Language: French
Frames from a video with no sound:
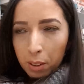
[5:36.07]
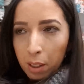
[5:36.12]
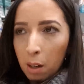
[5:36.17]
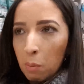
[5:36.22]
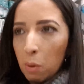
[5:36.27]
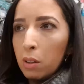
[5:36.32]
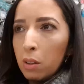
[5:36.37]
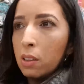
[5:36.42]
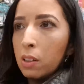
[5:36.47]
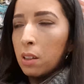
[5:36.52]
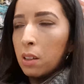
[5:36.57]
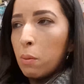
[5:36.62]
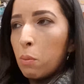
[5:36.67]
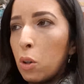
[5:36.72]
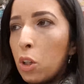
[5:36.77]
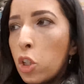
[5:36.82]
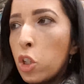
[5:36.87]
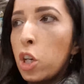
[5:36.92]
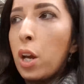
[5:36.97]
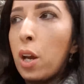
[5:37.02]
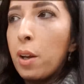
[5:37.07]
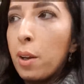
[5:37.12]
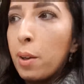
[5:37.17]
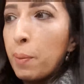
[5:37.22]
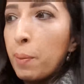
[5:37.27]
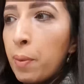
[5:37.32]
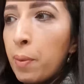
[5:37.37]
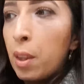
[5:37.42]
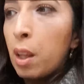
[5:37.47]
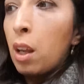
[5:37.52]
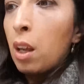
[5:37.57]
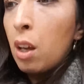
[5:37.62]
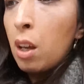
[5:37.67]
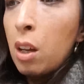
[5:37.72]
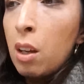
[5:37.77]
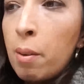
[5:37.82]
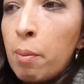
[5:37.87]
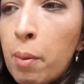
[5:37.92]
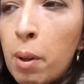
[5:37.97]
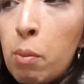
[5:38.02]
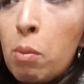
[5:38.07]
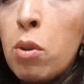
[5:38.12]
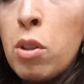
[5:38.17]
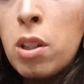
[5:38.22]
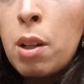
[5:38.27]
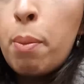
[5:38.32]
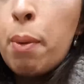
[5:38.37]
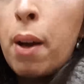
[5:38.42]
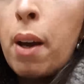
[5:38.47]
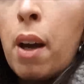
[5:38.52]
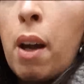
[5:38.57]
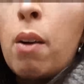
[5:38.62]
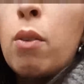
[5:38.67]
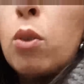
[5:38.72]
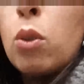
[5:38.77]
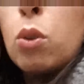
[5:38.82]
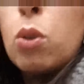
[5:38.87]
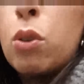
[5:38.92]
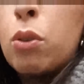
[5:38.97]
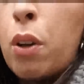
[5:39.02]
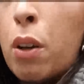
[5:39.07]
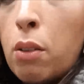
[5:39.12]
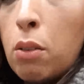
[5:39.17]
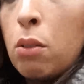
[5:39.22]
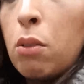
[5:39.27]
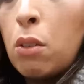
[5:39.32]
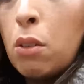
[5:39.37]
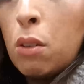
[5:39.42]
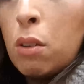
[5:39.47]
finalement, c'était moins cher. Mais bon, c'est pas grave, de toute façon,